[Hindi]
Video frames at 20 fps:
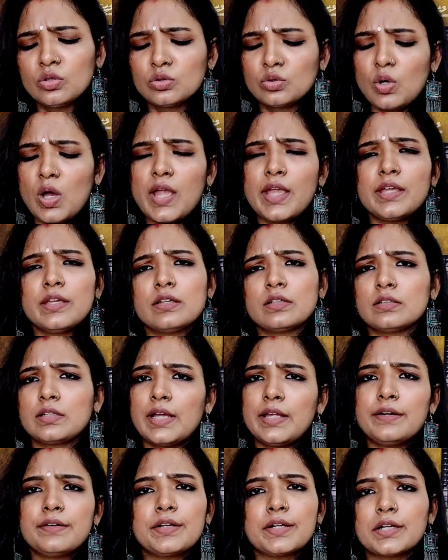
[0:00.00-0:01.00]
तो आई
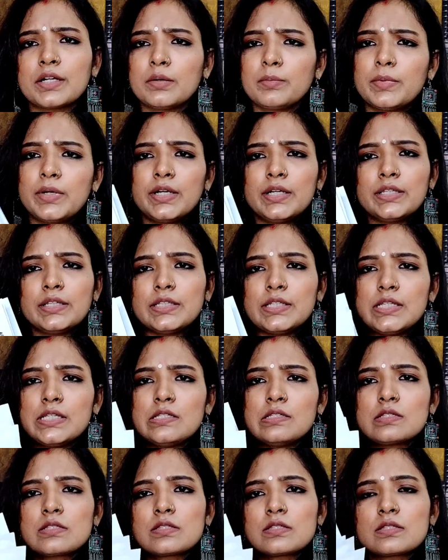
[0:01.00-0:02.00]
कैन रिकमेंड
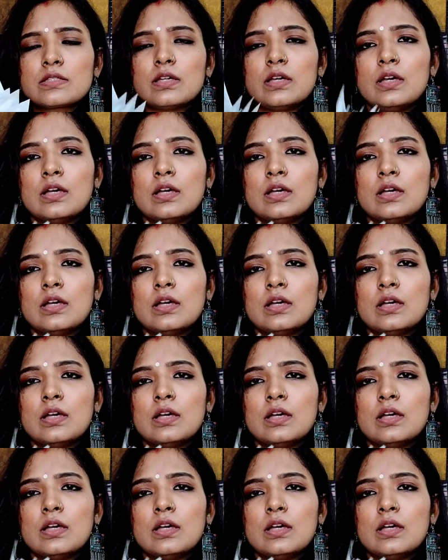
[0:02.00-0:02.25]
दीज